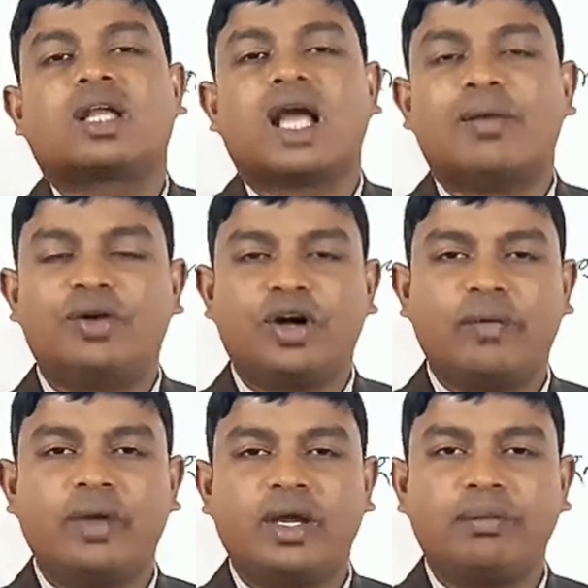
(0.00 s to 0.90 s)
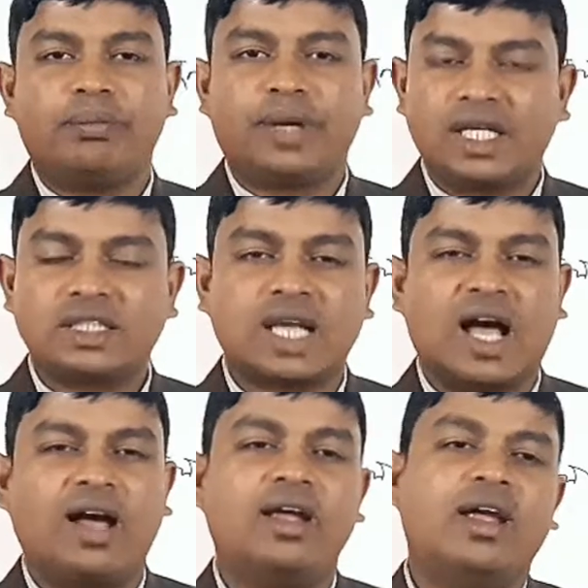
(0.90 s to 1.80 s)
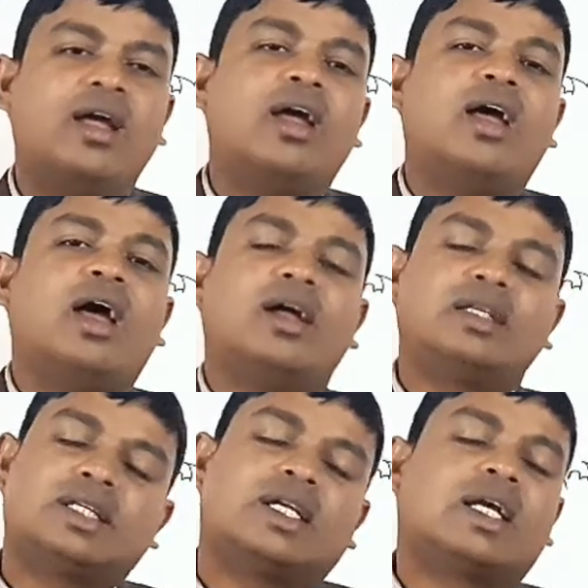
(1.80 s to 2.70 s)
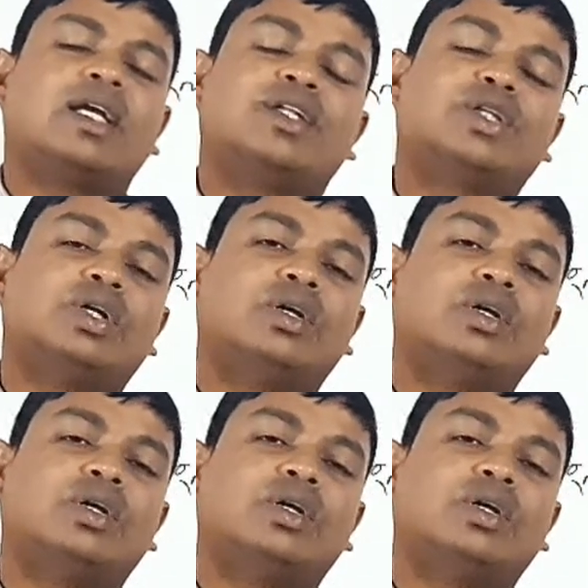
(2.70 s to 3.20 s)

কেমন হবে ফ্রেশটা সেটা কিন্তু